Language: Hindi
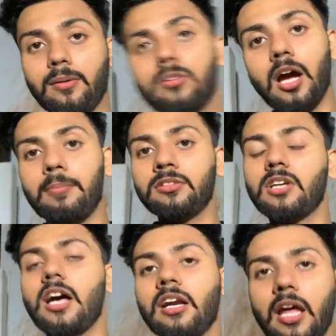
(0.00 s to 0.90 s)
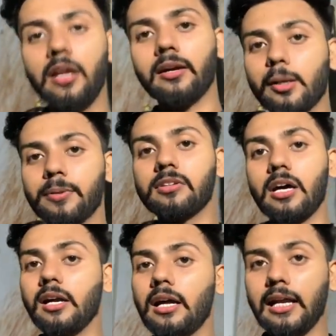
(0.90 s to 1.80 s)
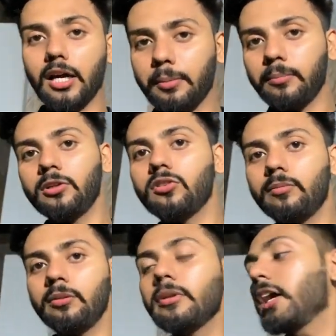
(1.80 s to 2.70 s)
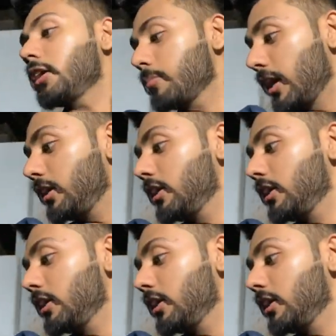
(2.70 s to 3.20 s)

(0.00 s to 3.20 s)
हम जा रहे हैं डायरेक्ट घर पे सारी खा ले घर पे हमने जो है अपनी बिरयानी बांट